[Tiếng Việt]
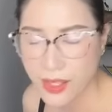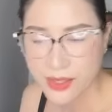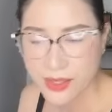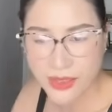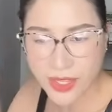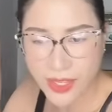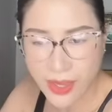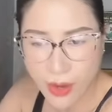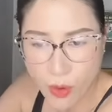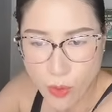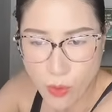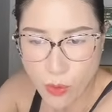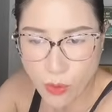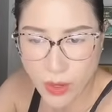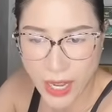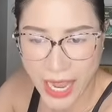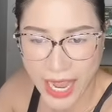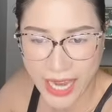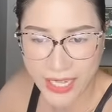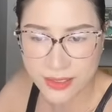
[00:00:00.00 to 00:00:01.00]
theo
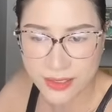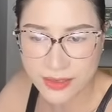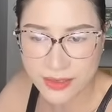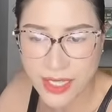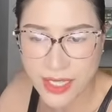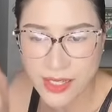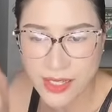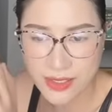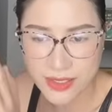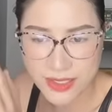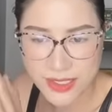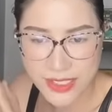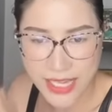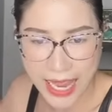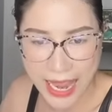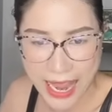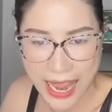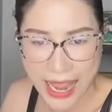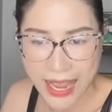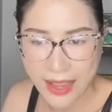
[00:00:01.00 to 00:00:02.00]
cái định
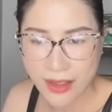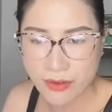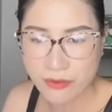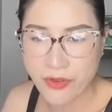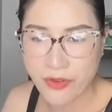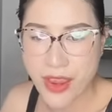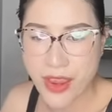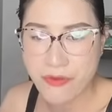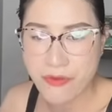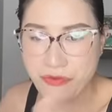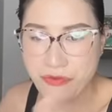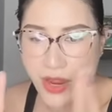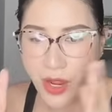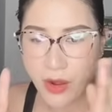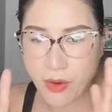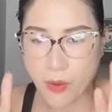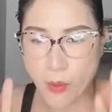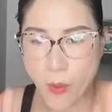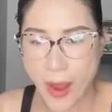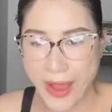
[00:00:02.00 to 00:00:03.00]
giá về
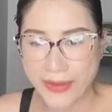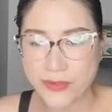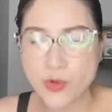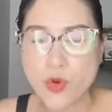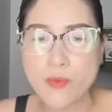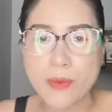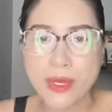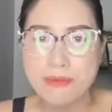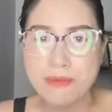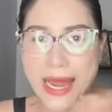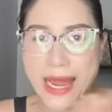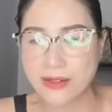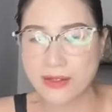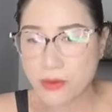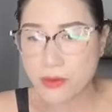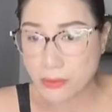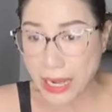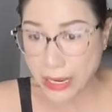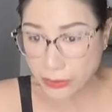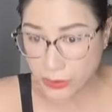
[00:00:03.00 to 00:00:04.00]
việc quán của mình bán
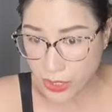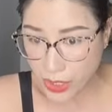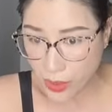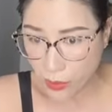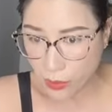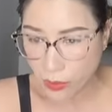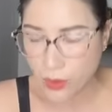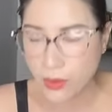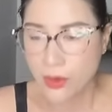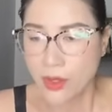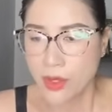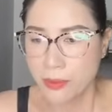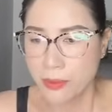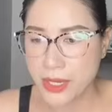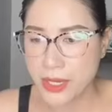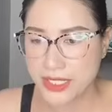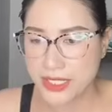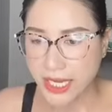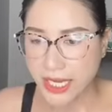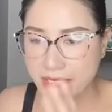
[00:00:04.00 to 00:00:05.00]
được bao nhiêu
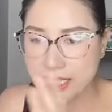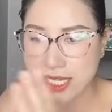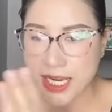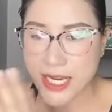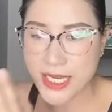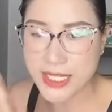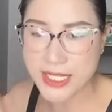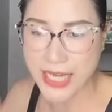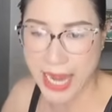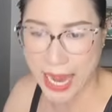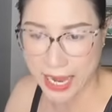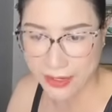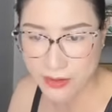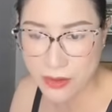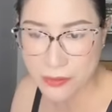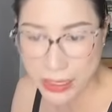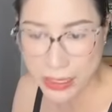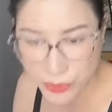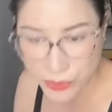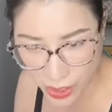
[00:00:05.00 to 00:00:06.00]
mình sẽ chi trả được
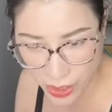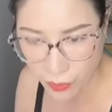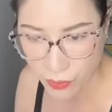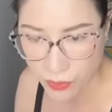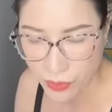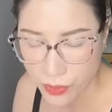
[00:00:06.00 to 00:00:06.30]
bao nhiêu